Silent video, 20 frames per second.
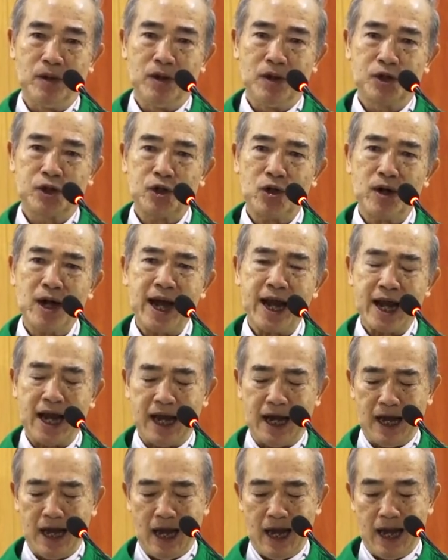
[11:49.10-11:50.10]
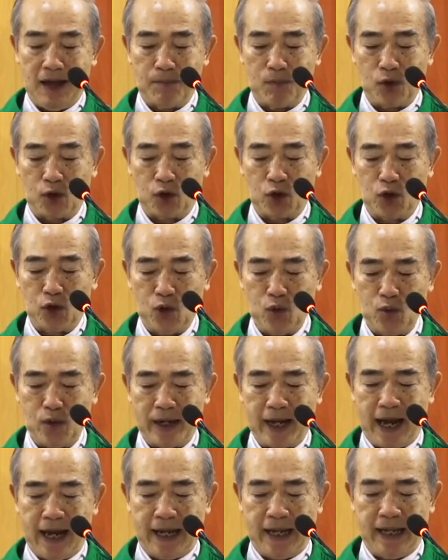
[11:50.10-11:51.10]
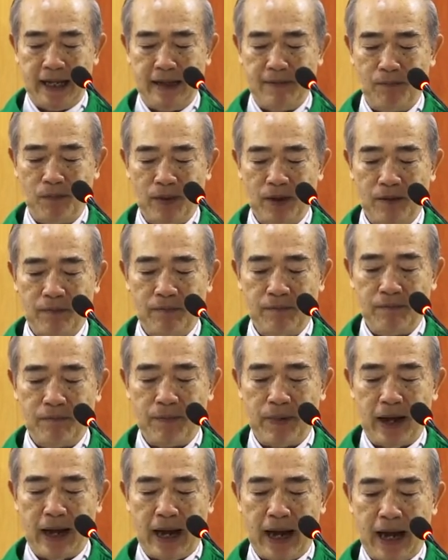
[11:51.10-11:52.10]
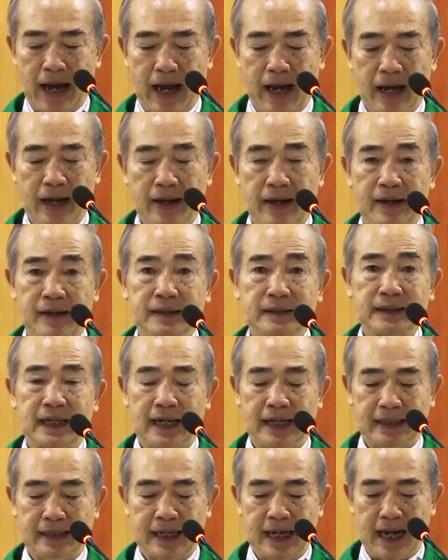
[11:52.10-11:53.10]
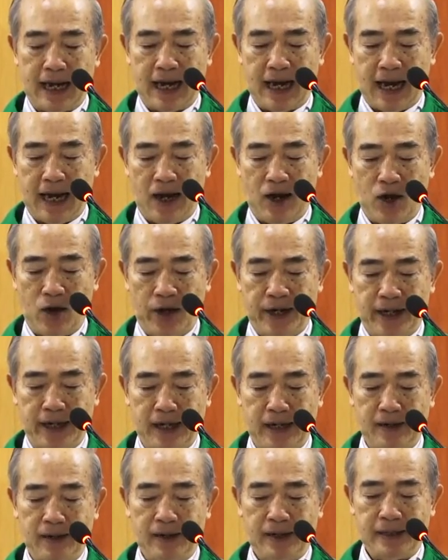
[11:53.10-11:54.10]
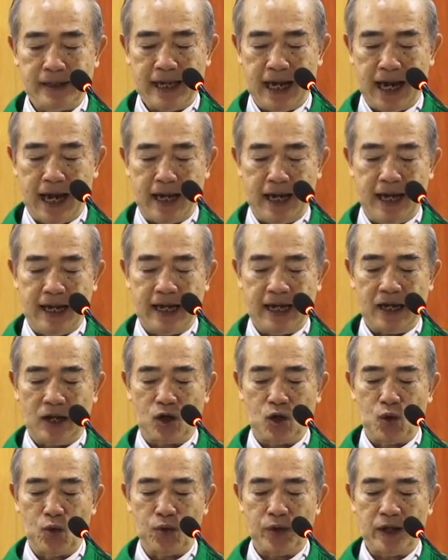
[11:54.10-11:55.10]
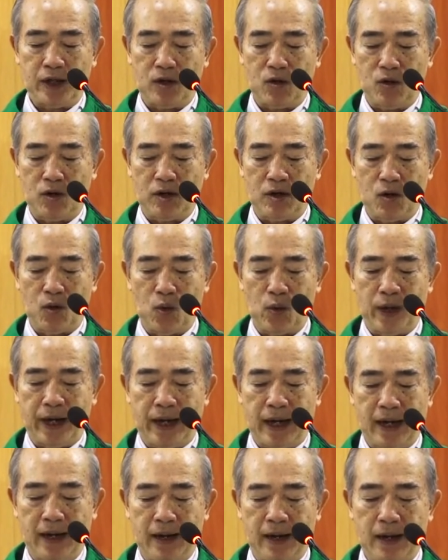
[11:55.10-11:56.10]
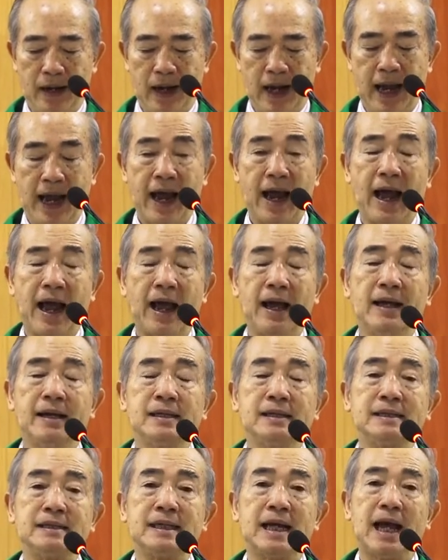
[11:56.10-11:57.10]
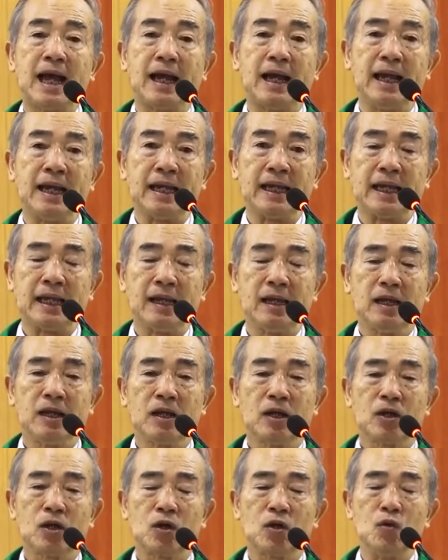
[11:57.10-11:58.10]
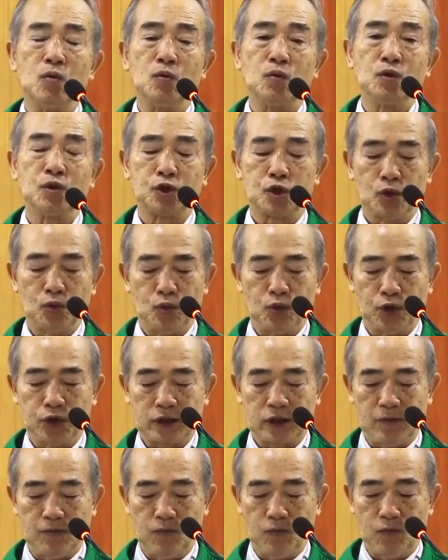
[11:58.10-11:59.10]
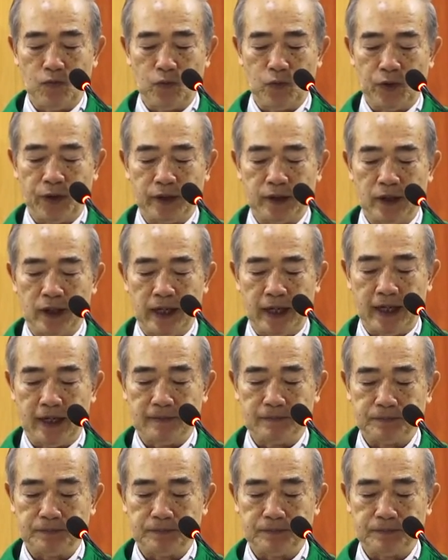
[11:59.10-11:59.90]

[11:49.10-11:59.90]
rõ ràng là một khung cảnh mà Đức Thánh Cha đã nói gia đình cùng nhau cầu nguyện là gia đình cùng chung sống vui tươi.